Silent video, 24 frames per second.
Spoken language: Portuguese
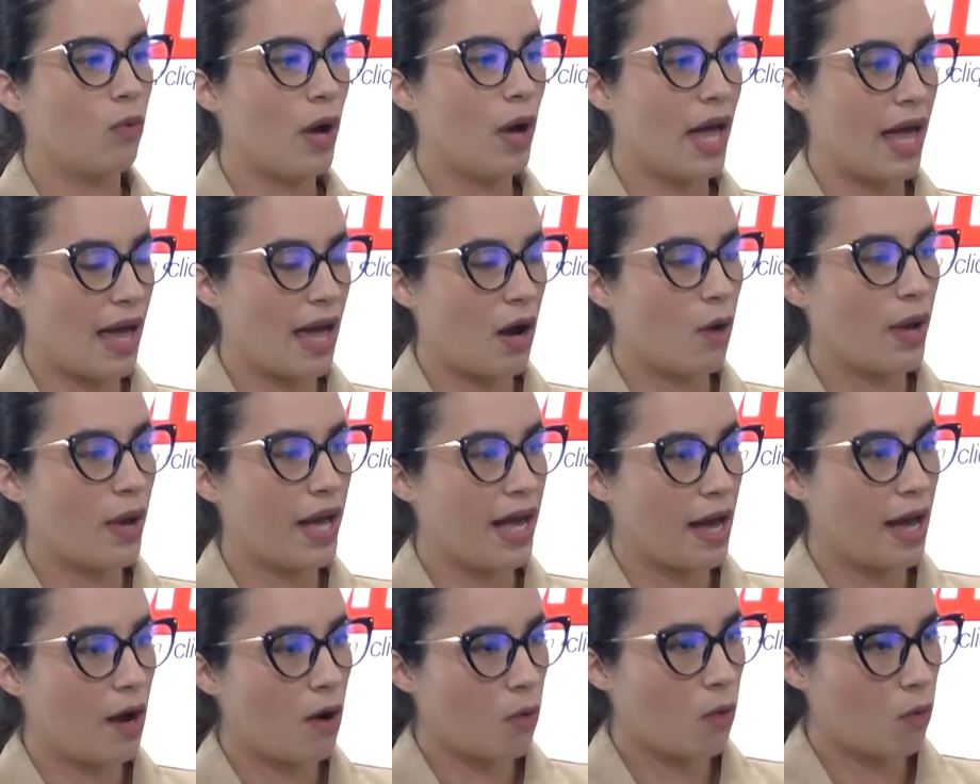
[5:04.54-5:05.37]
o réu
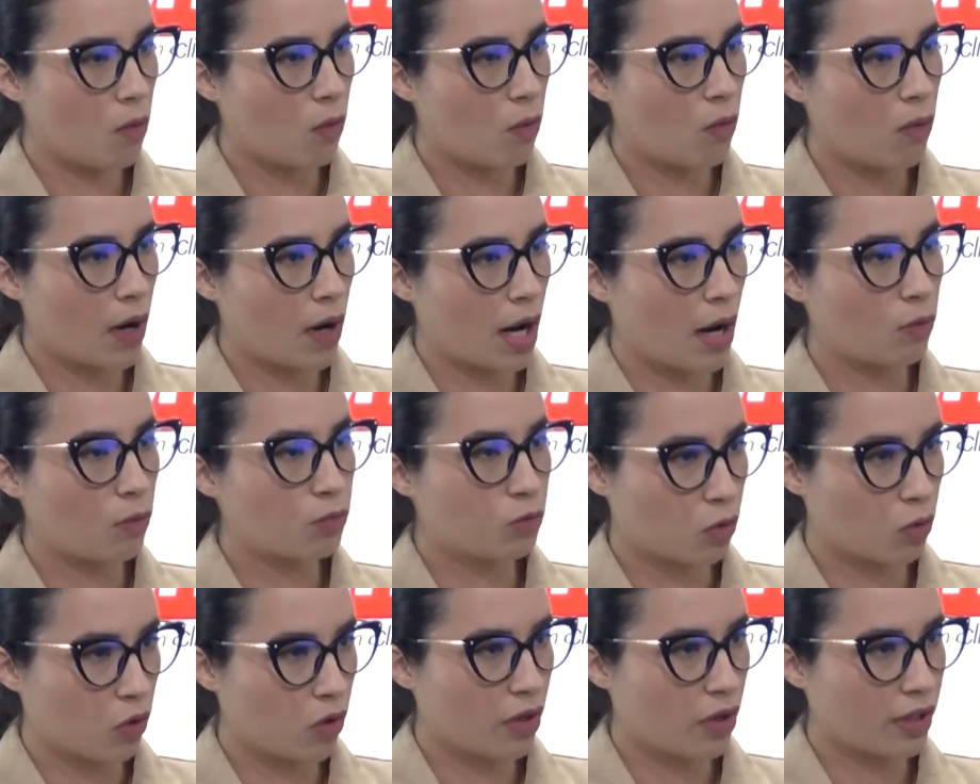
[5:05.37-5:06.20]
é o, o
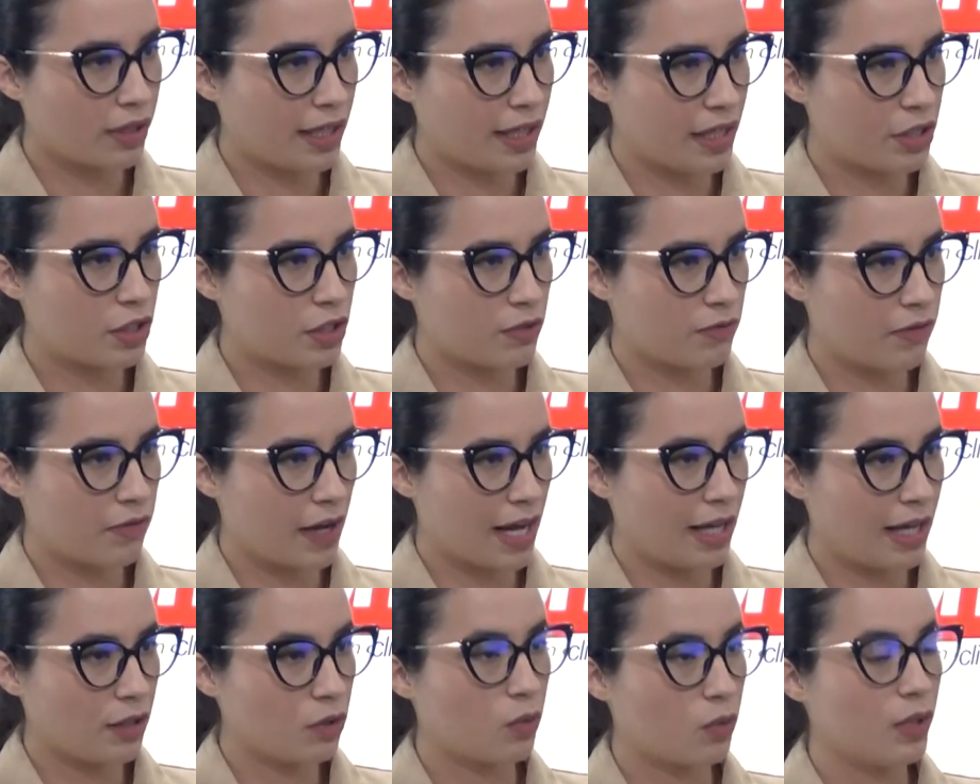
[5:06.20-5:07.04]
autor deste
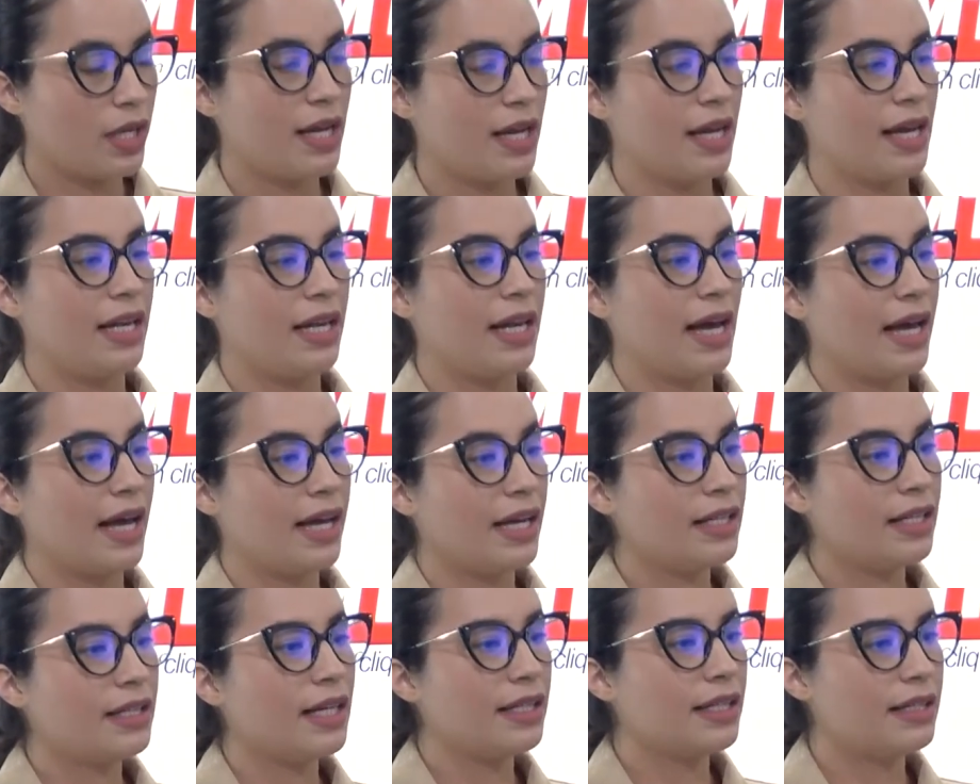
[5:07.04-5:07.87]
fato, ele
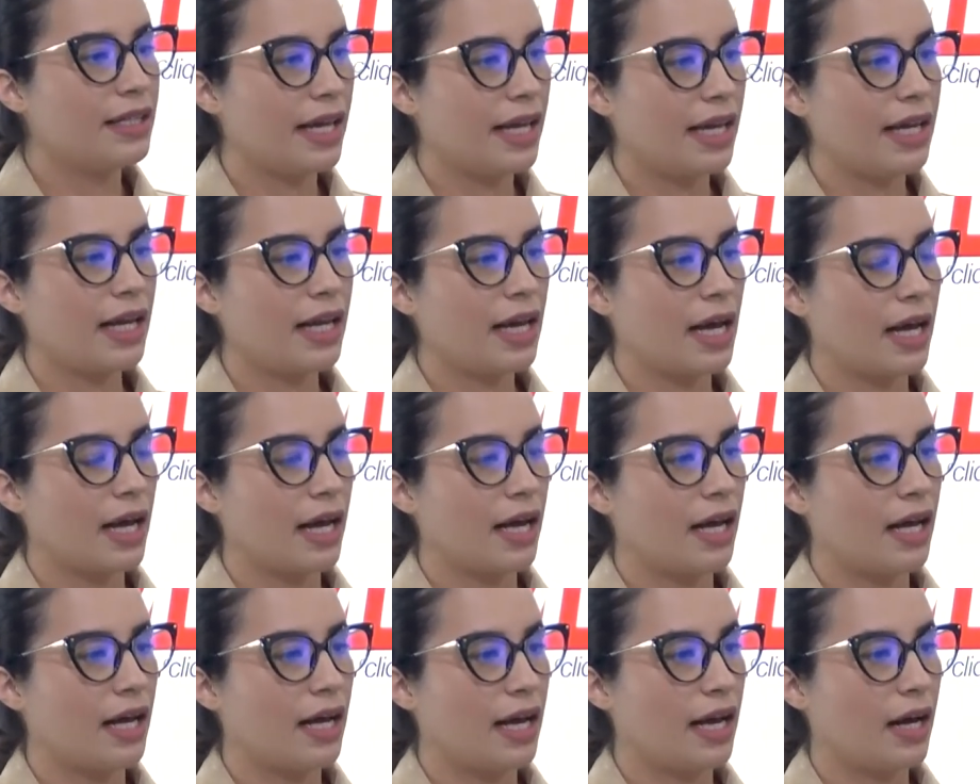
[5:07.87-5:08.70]
ainda tem
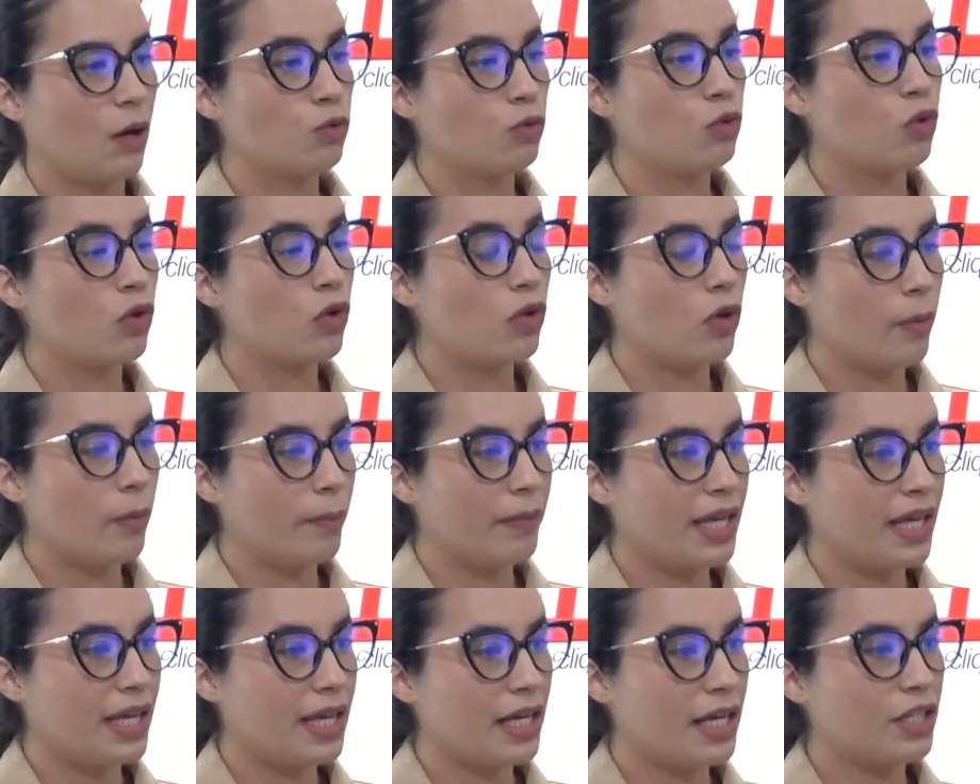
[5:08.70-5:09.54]
a, a autonomia
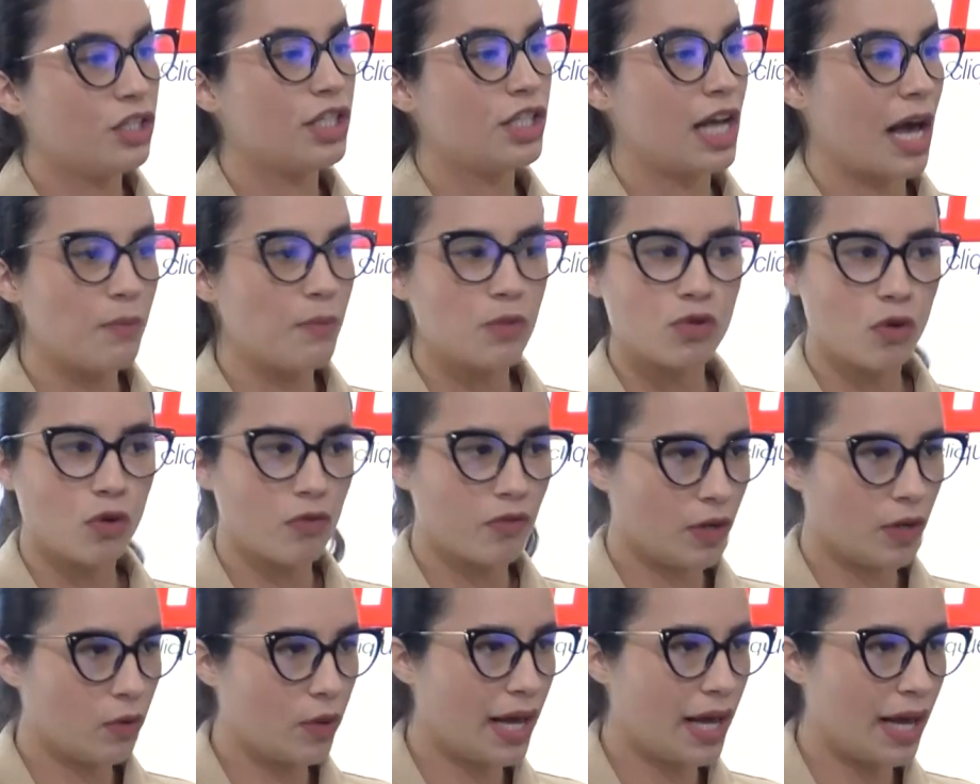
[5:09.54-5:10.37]
autonomia de
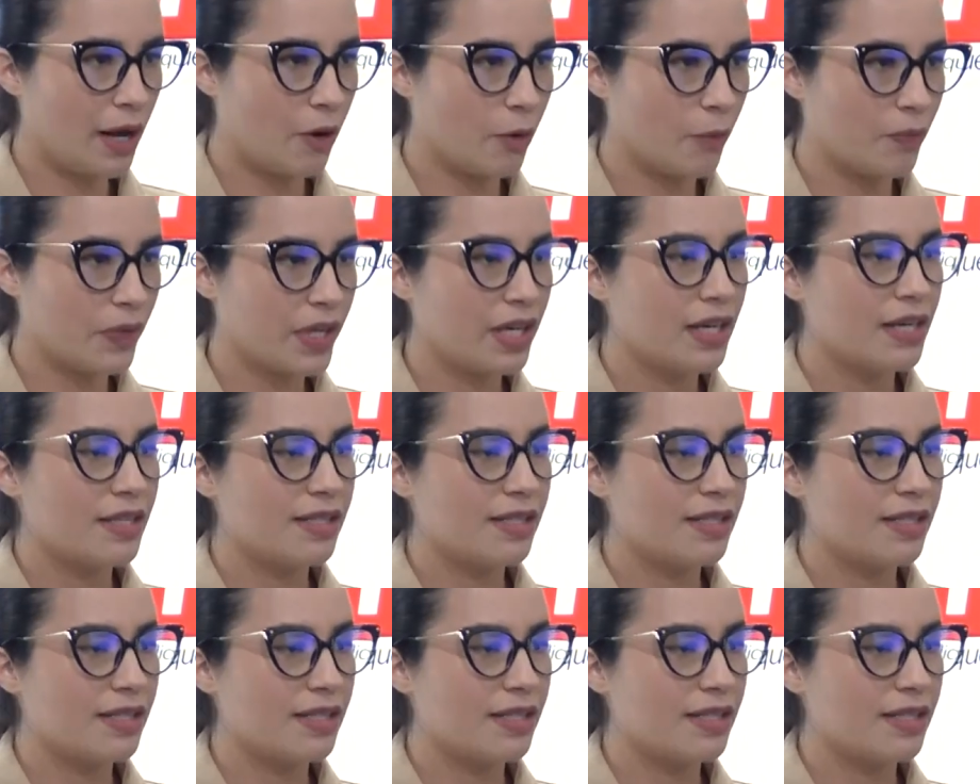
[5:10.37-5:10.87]
absolver o réu,